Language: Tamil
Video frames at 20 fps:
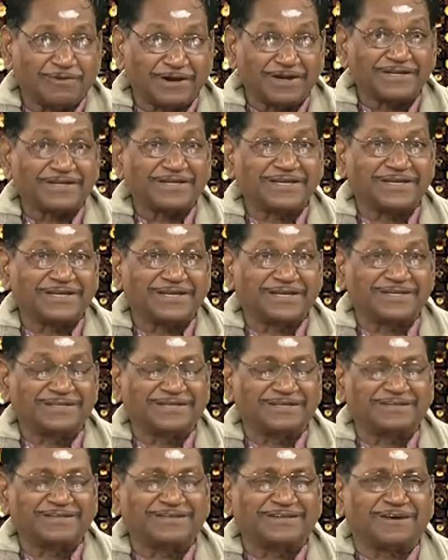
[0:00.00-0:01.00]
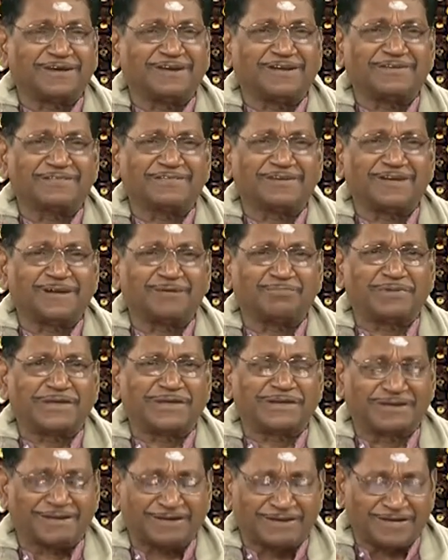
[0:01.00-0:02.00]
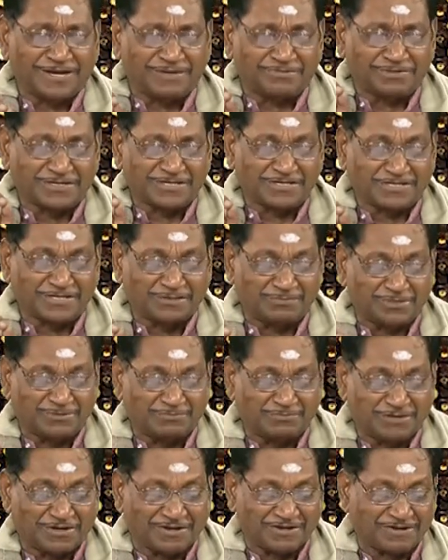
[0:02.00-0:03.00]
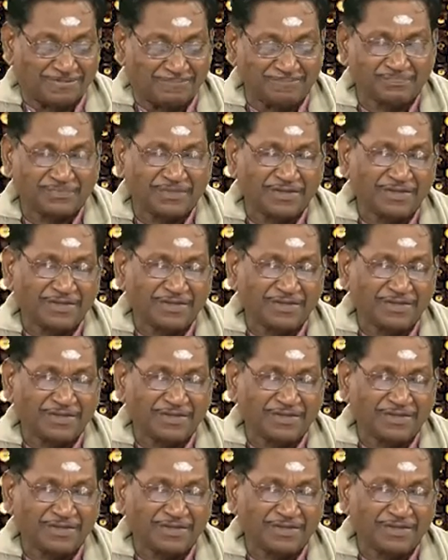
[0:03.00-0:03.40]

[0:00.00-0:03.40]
வாழ்க்கையில் கிட்டாத நன்மைகளெல்லாம் கிட்டும் என்பார்கள்